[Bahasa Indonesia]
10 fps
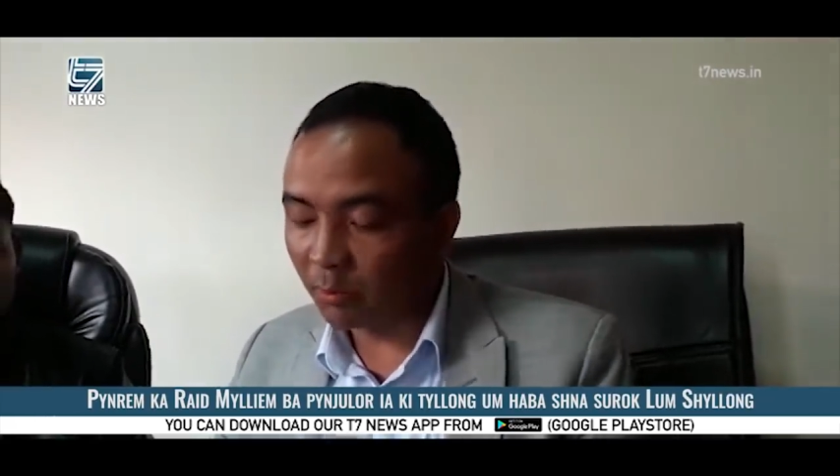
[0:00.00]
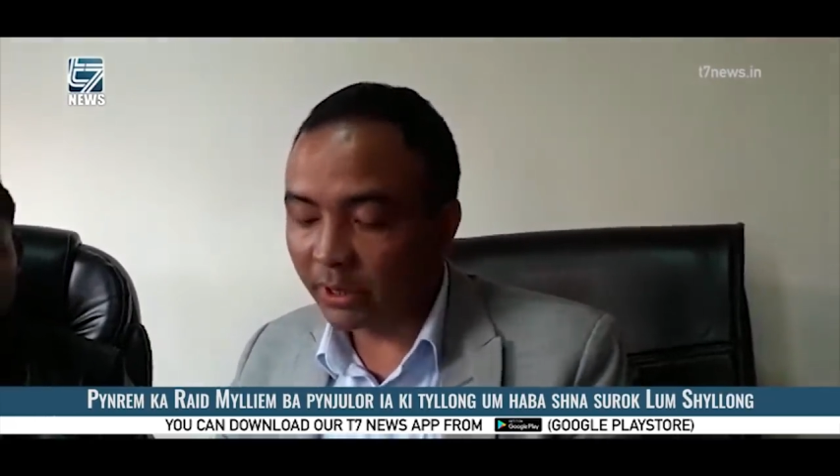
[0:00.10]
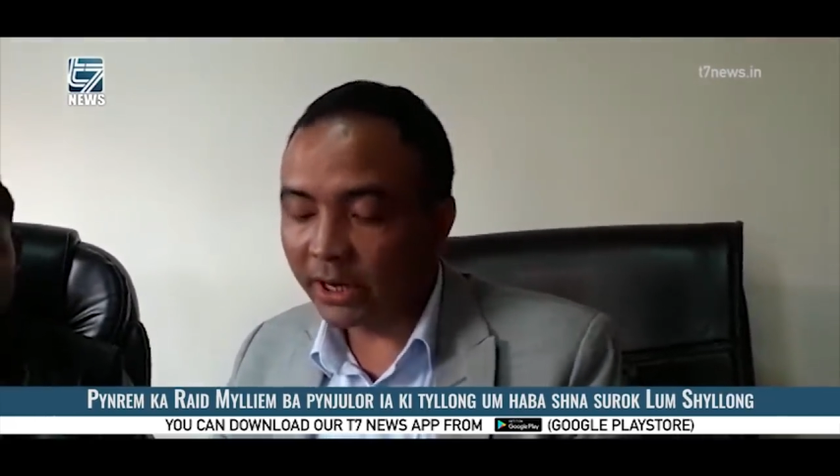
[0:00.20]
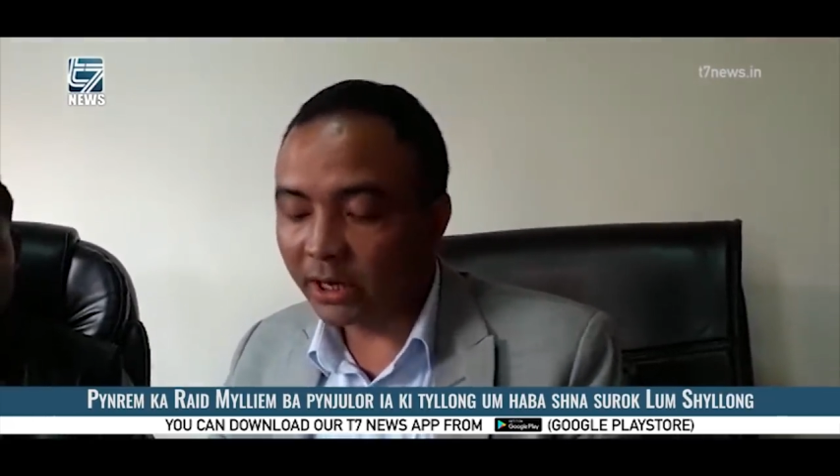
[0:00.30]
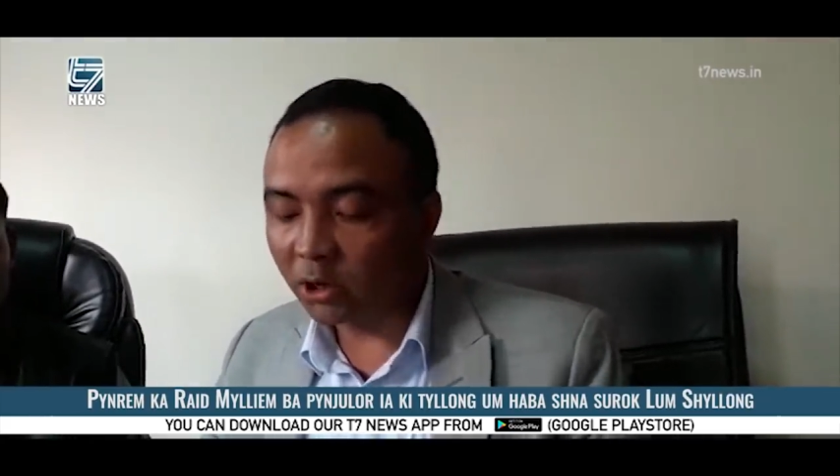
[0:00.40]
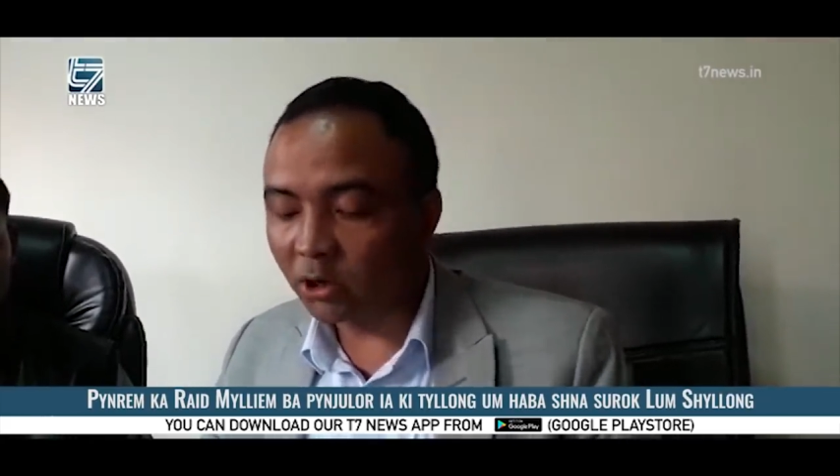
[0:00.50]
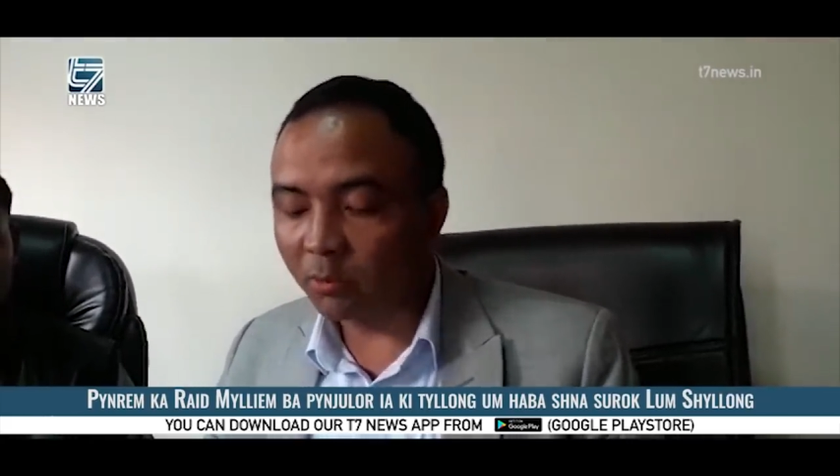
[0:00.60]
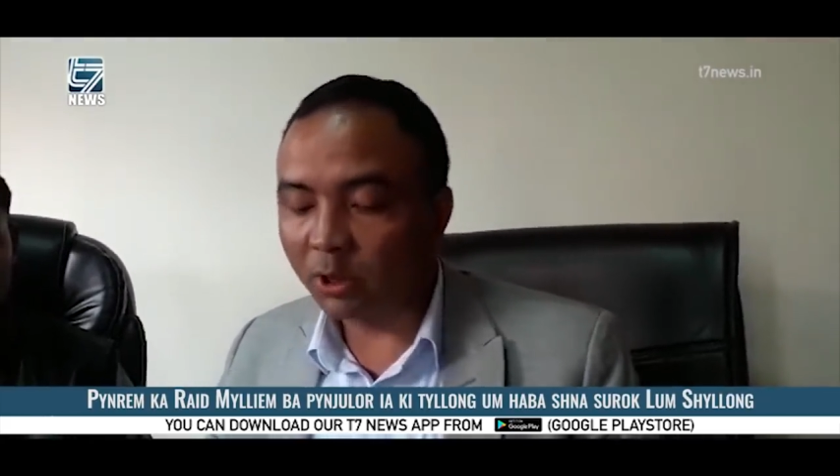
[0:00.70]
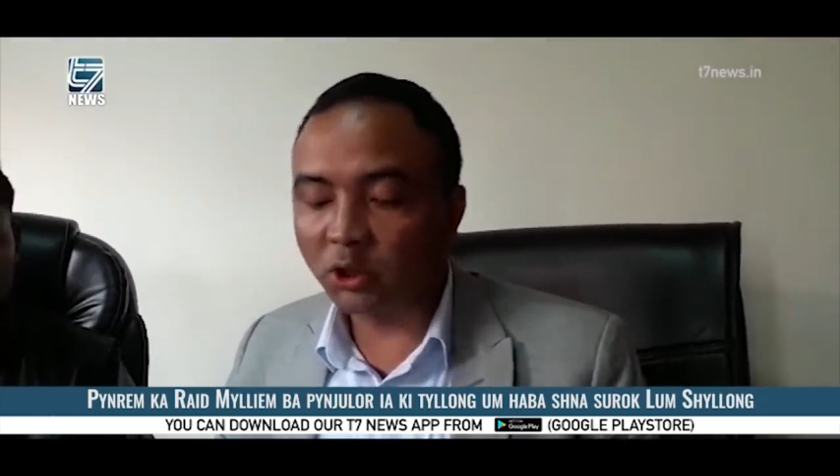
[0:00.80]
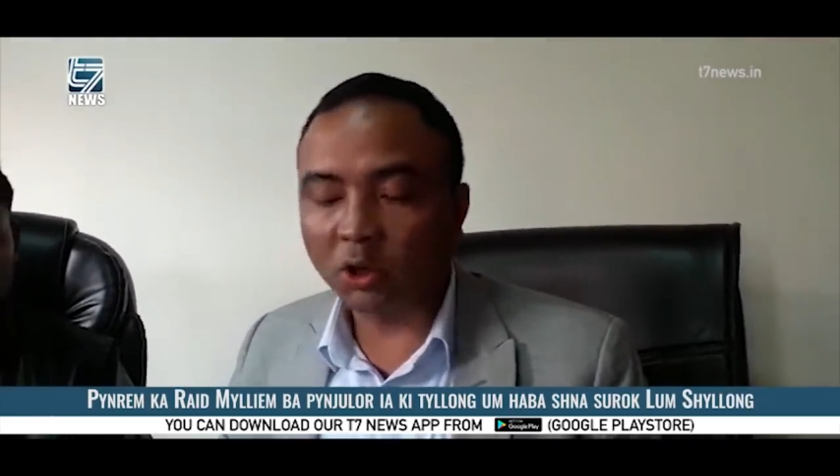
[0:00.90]
barat ko yo
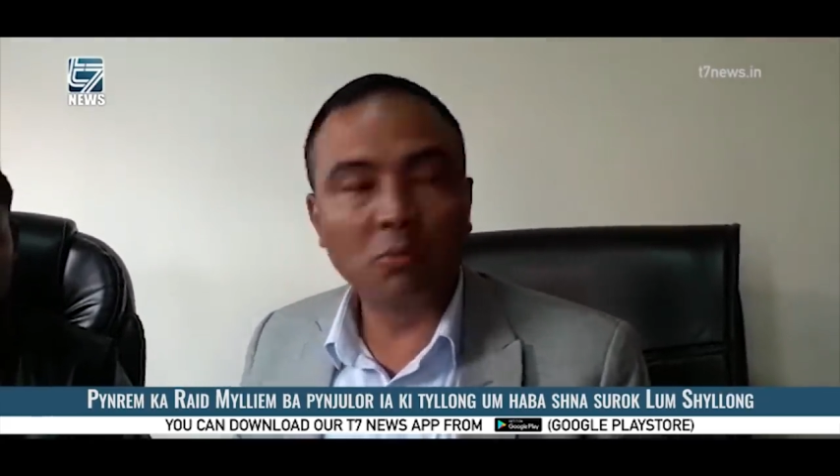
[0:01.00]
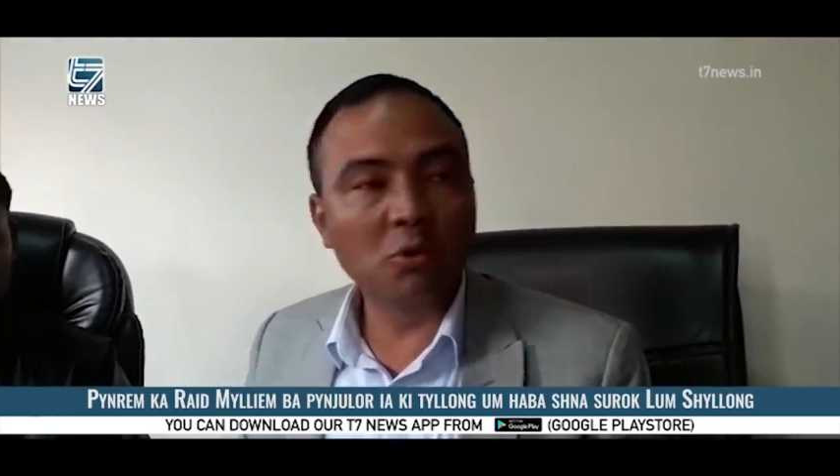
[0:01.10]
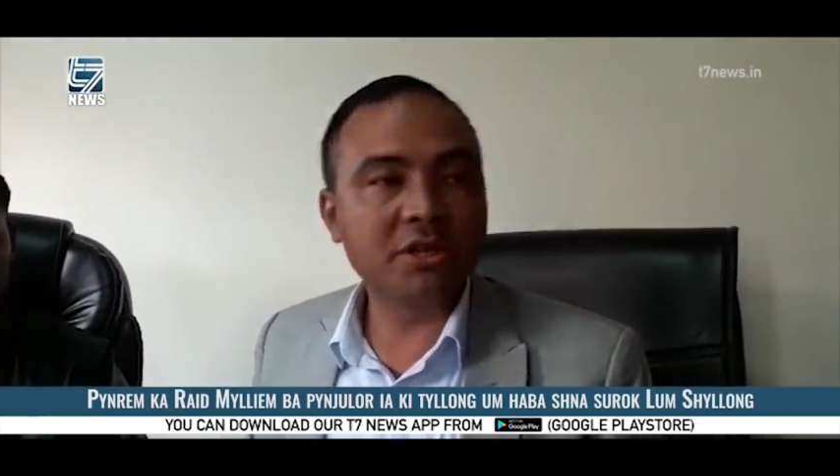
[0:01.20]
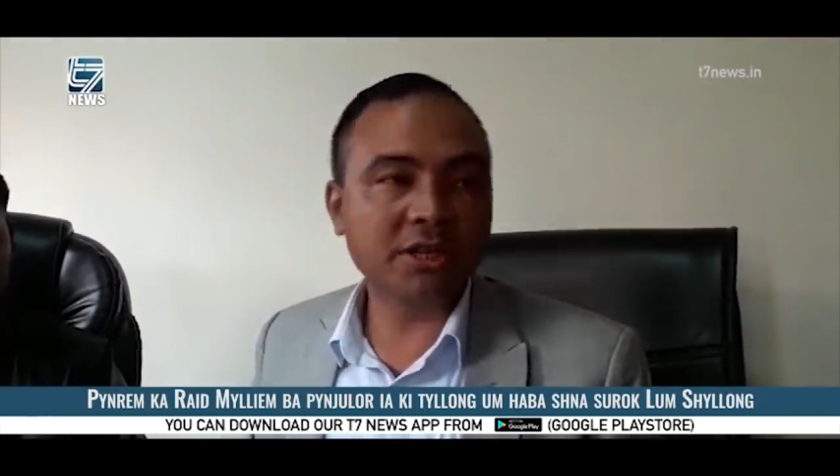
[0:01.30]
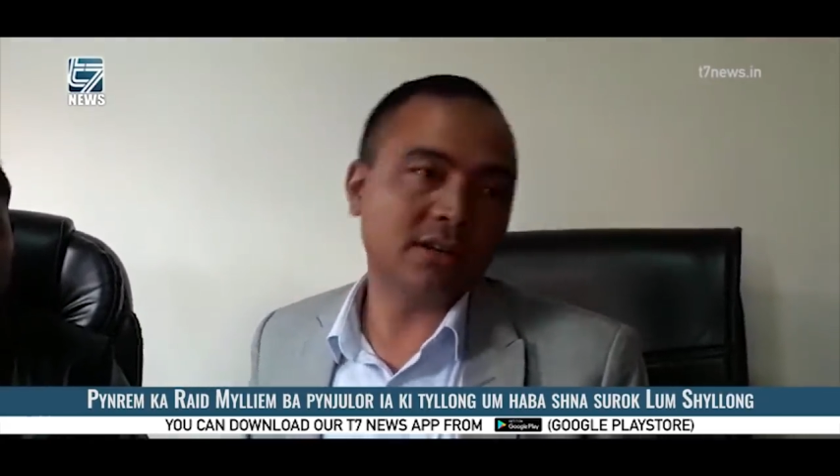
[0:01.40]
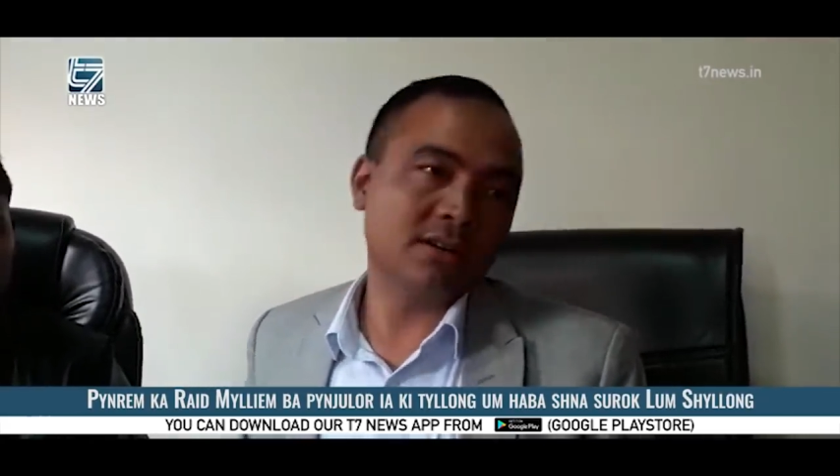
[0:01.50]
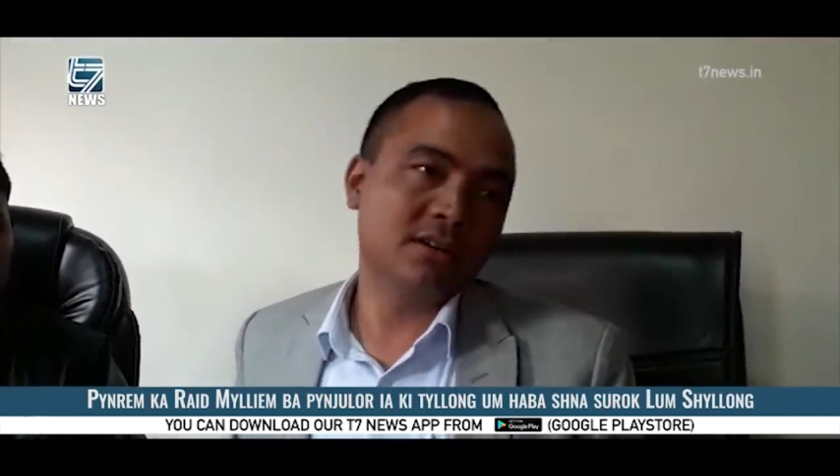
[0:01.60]
mensyong bunsin